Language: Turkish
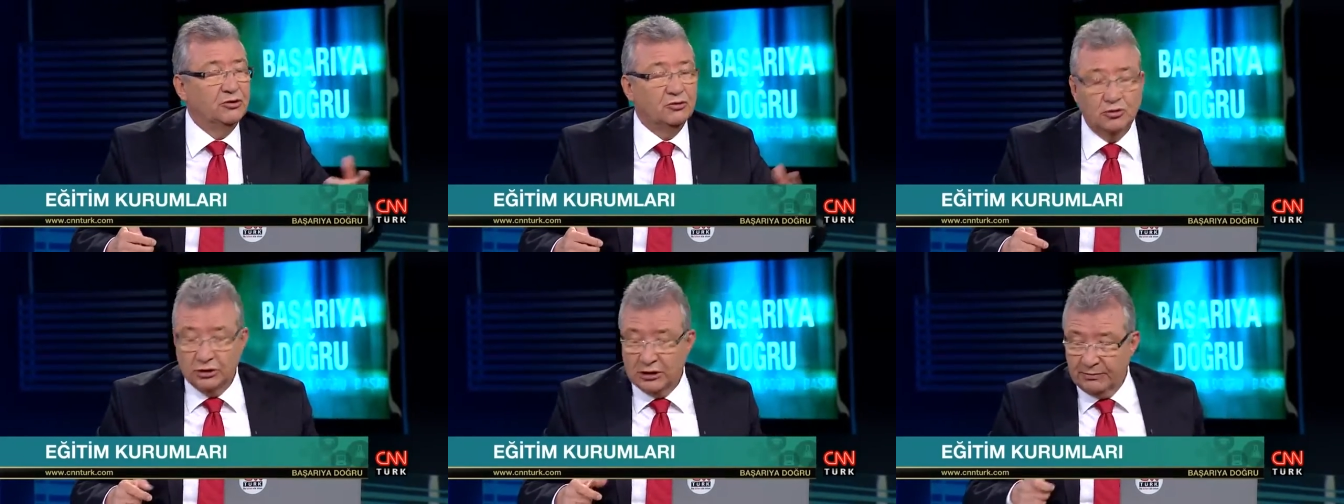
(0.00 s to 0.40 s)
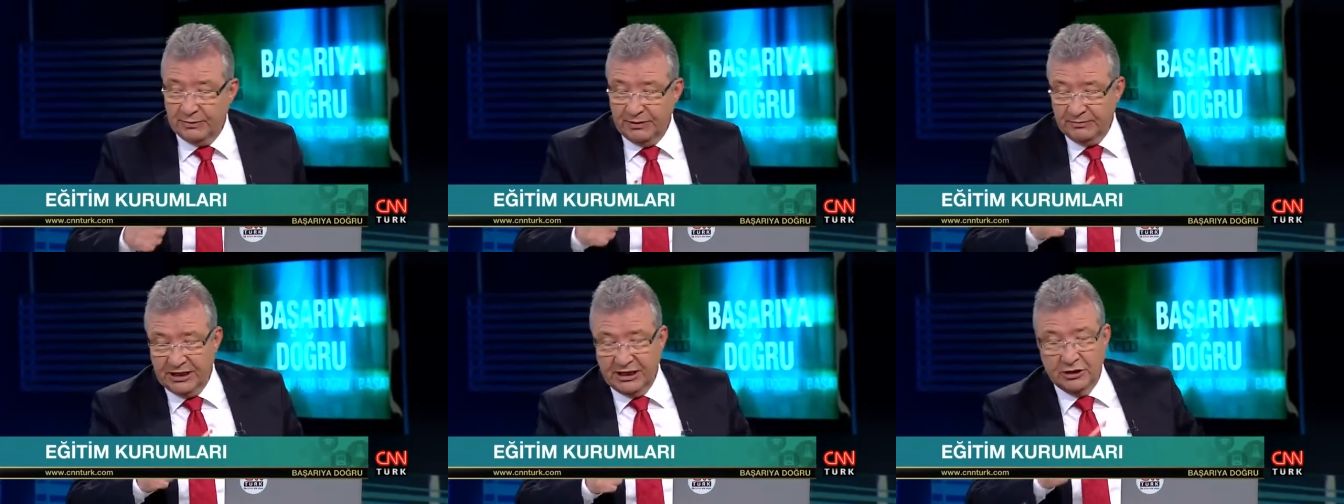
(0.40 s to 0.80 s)

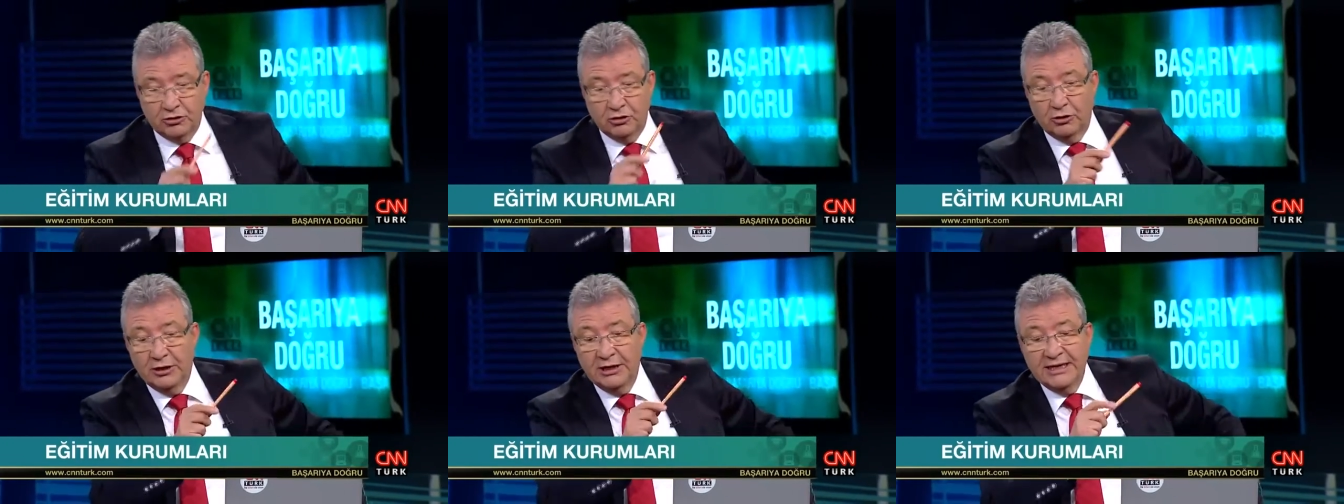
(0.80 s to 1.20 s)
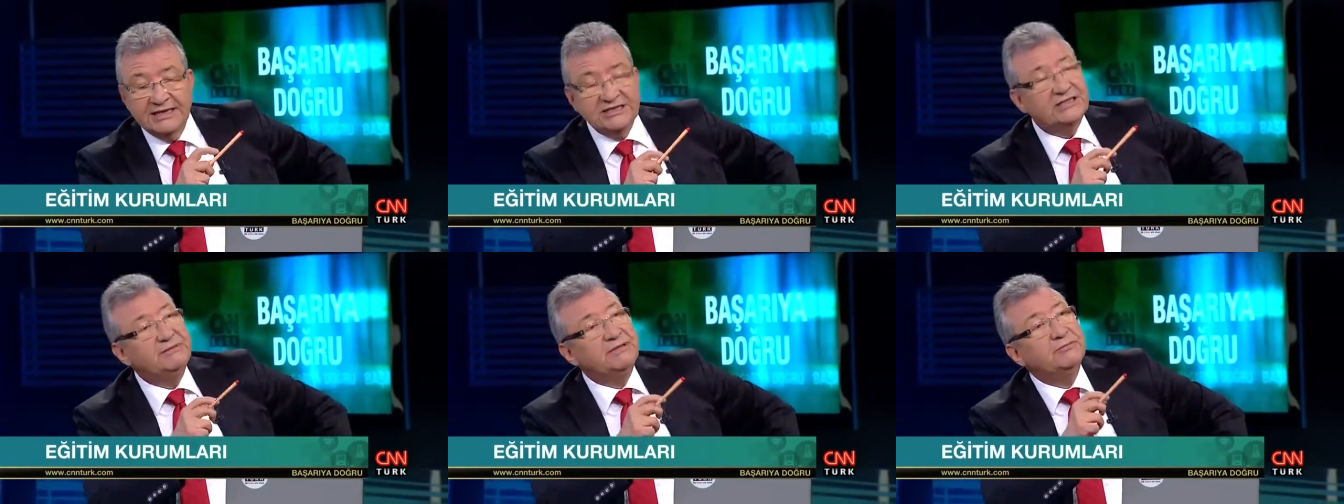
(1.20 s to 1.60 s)
kullanmam gerekiyor.
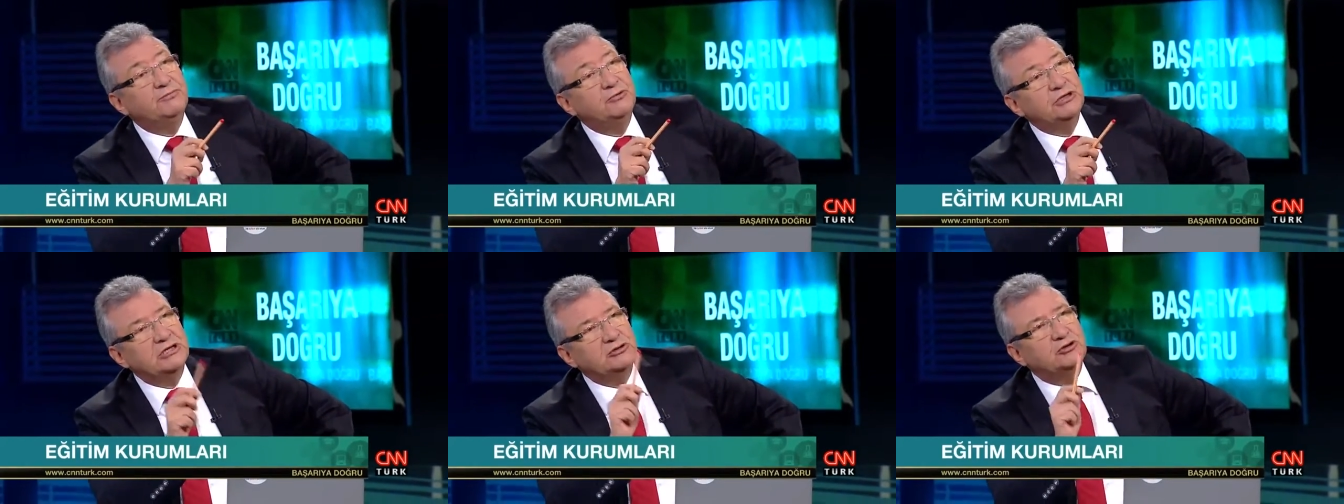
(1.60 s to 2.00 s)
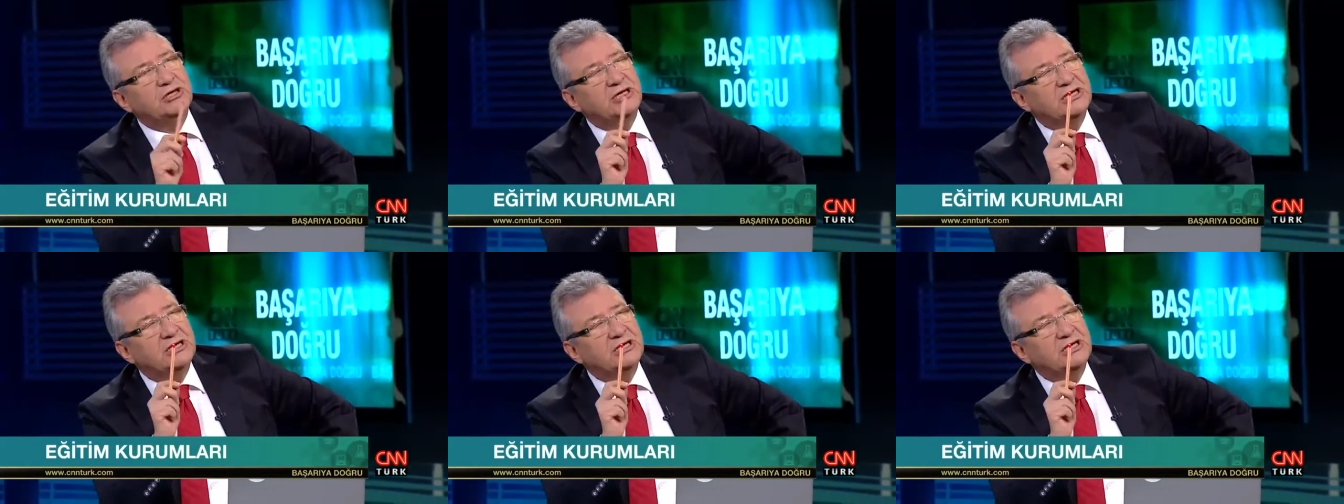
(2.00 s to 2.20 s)
Şimdi buradan şuraya